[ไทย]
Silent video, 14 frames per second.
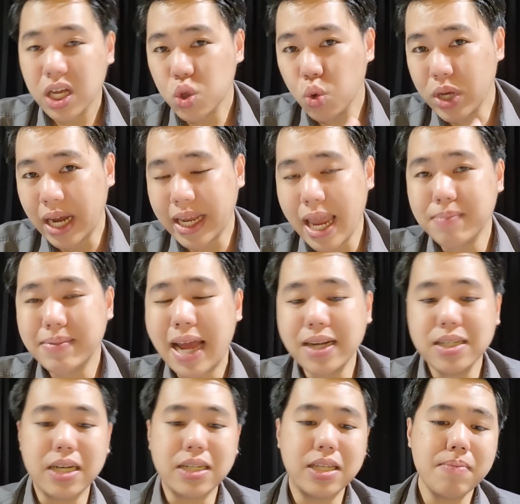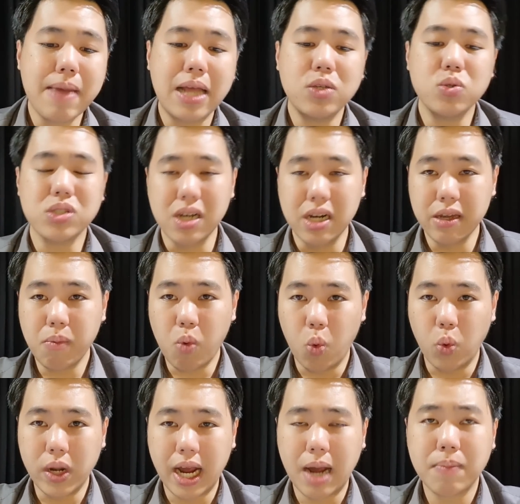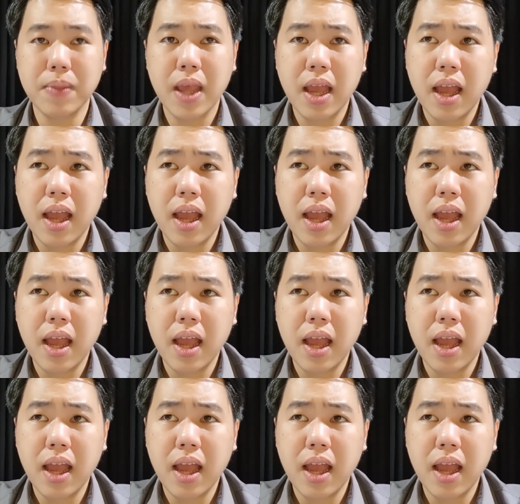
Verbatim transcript: ดูอย่างเกมแดงเดือดที่แมนยูเจอลิเวอร์พูลนะครับ